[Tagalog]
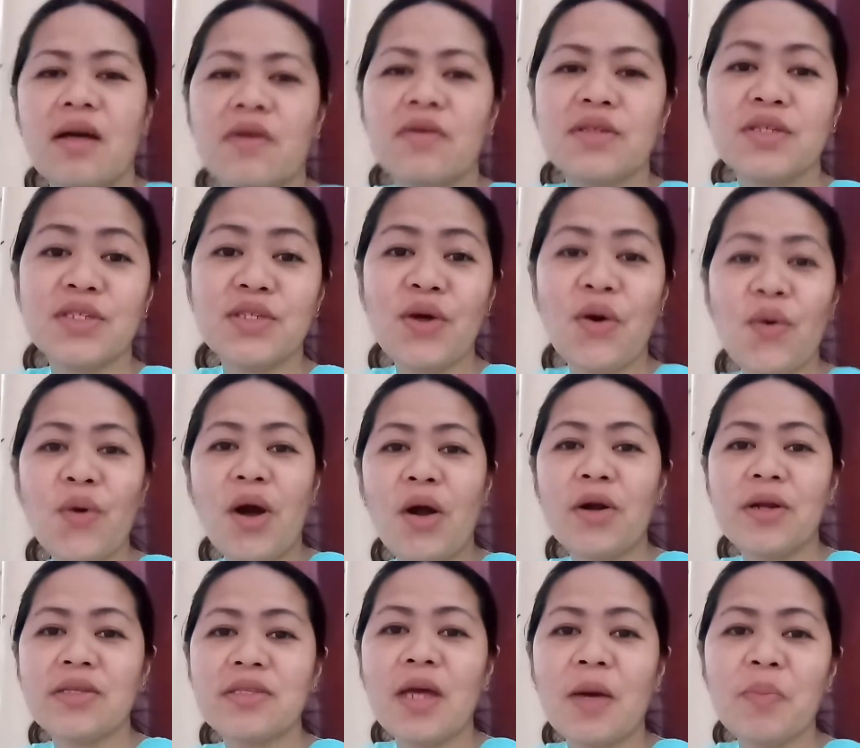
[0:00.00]
So,
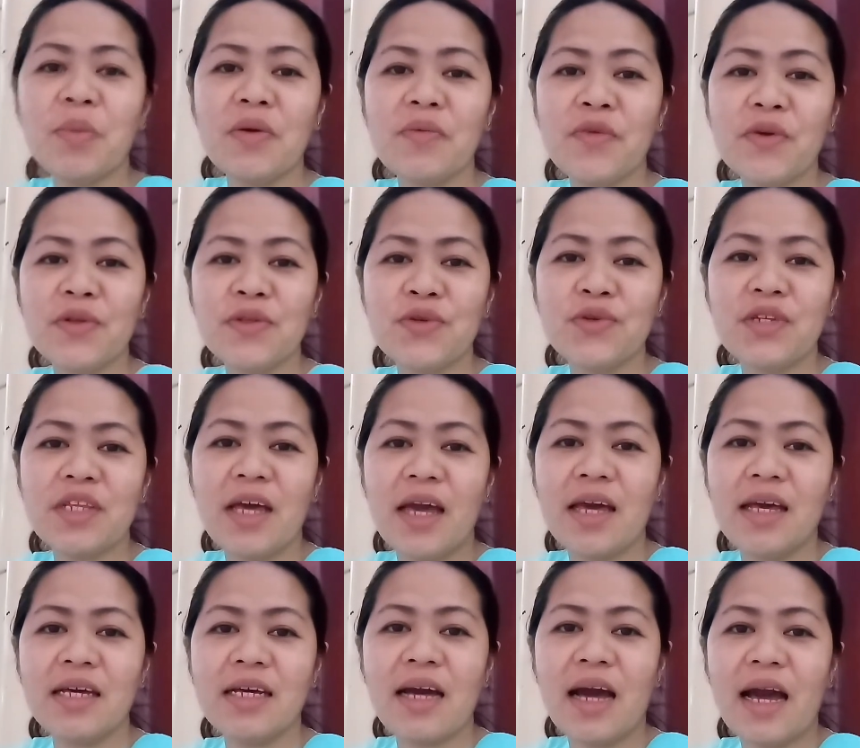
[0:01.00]
our topic for
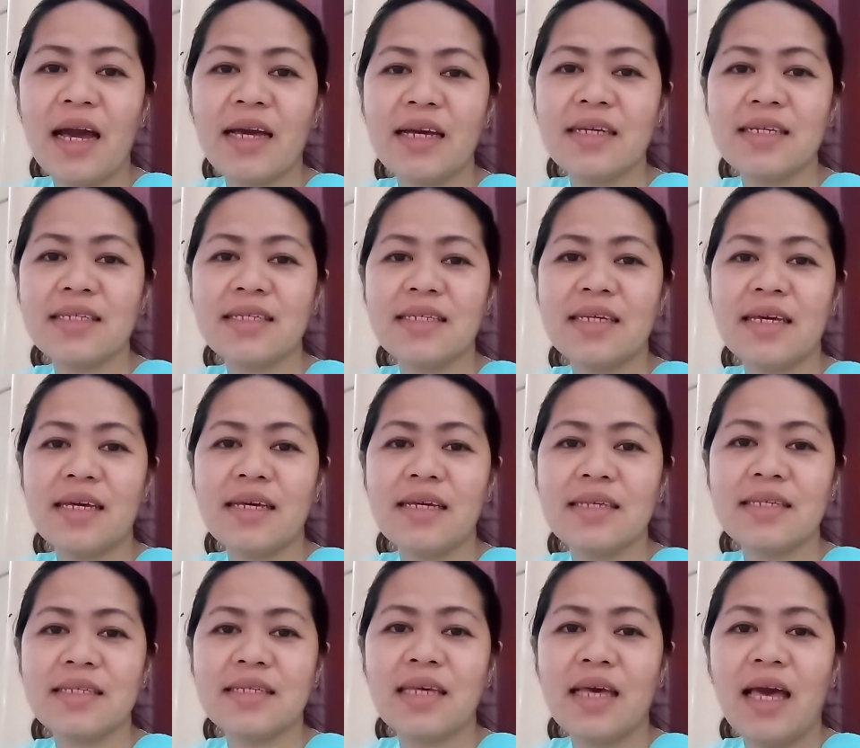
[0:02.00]
today guys
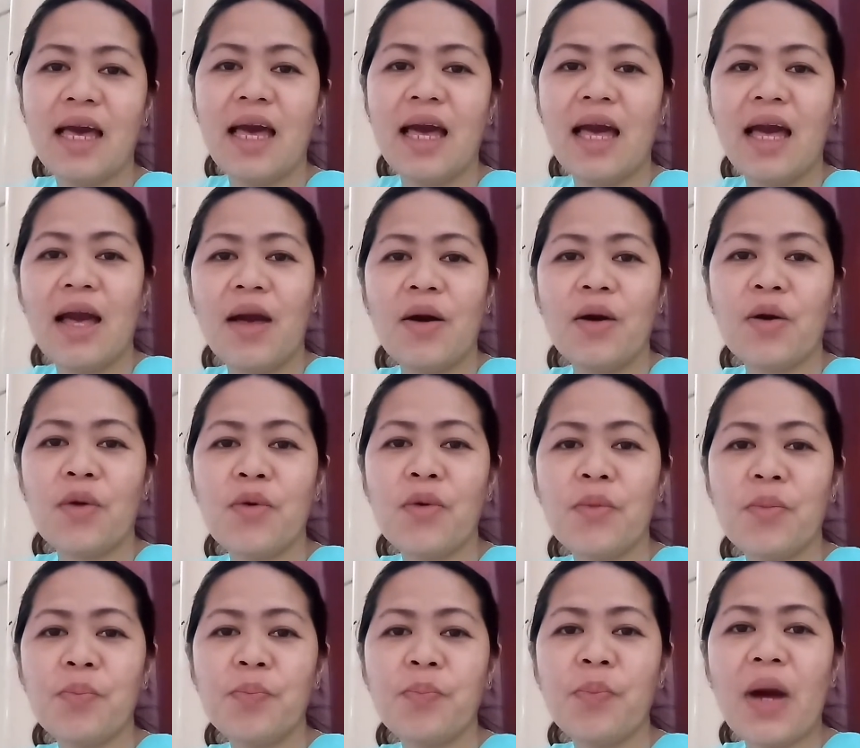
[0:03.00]
is
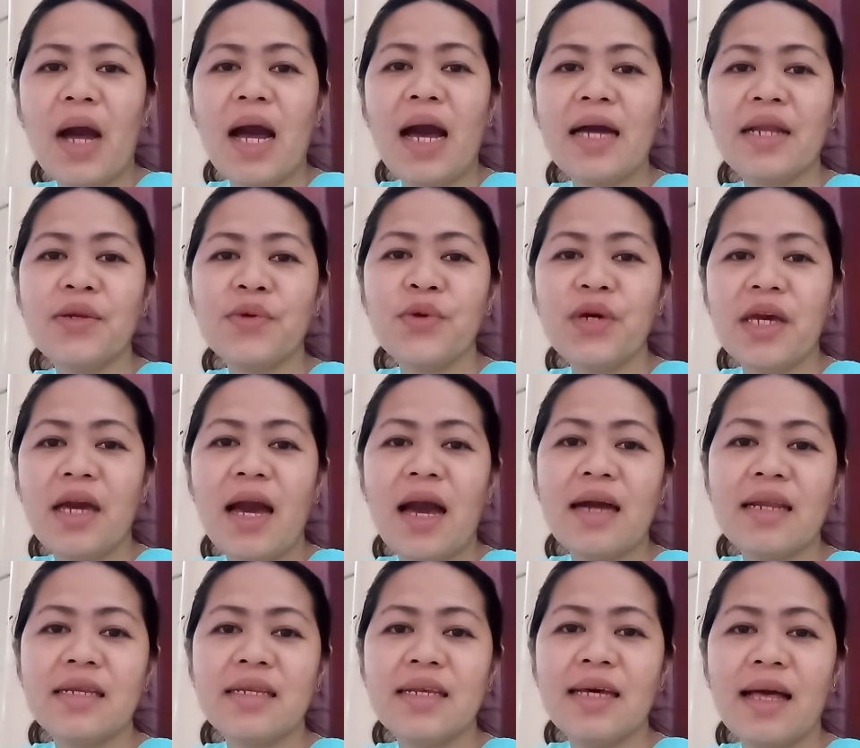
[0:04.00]
kung paano
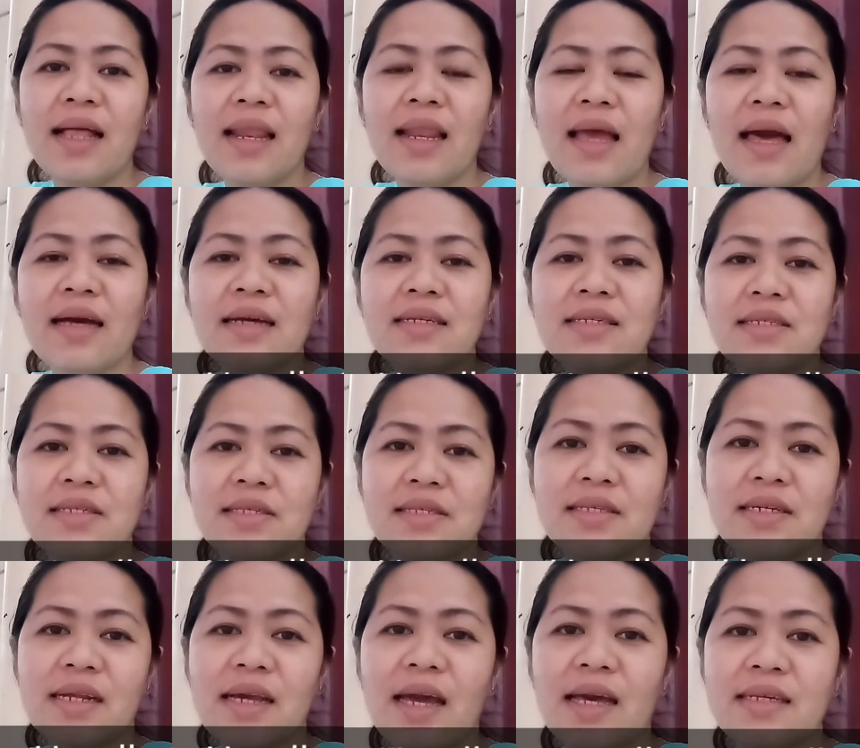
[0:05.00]
i-handle ang
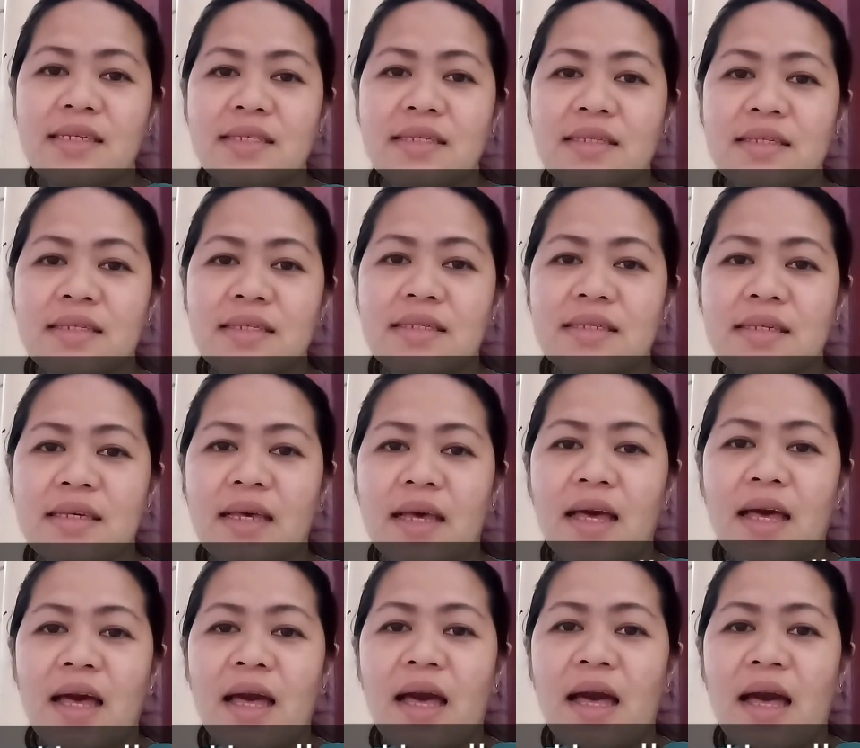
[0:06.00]
stress.
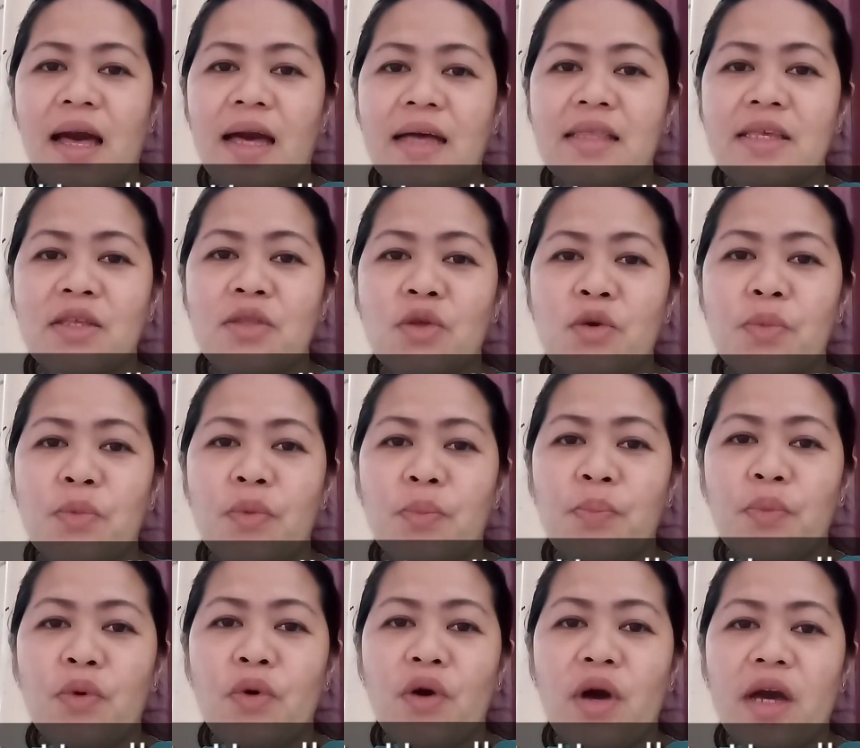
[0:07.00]
At ito
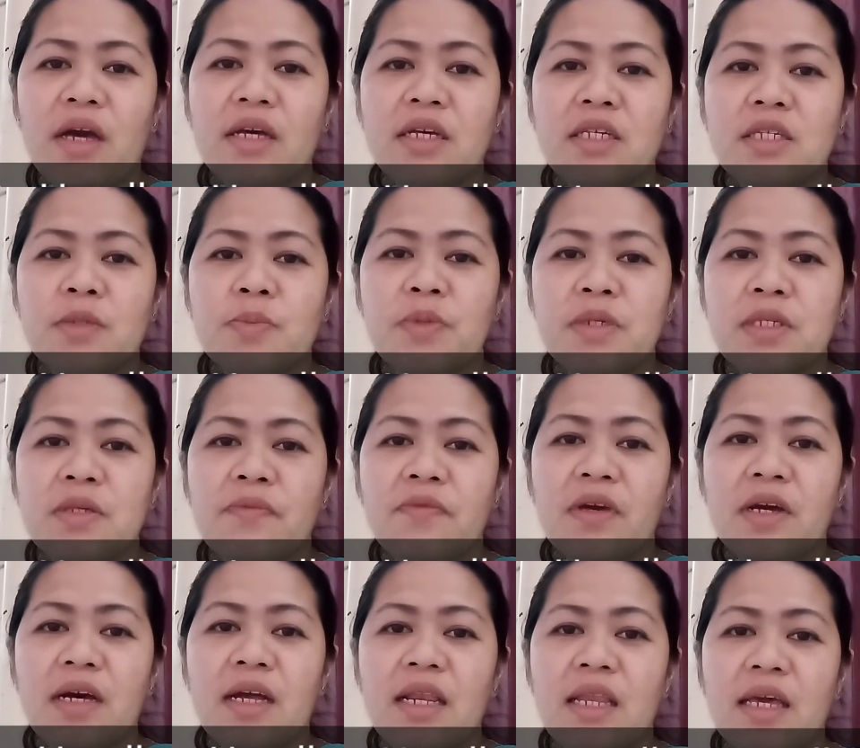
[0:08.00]
po ay
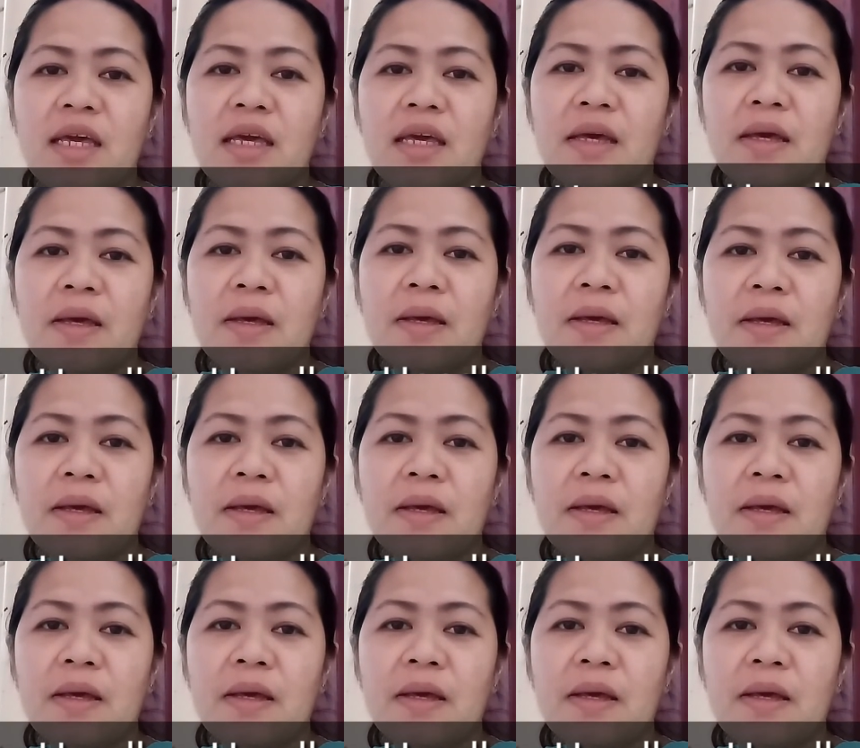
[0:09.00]
specifically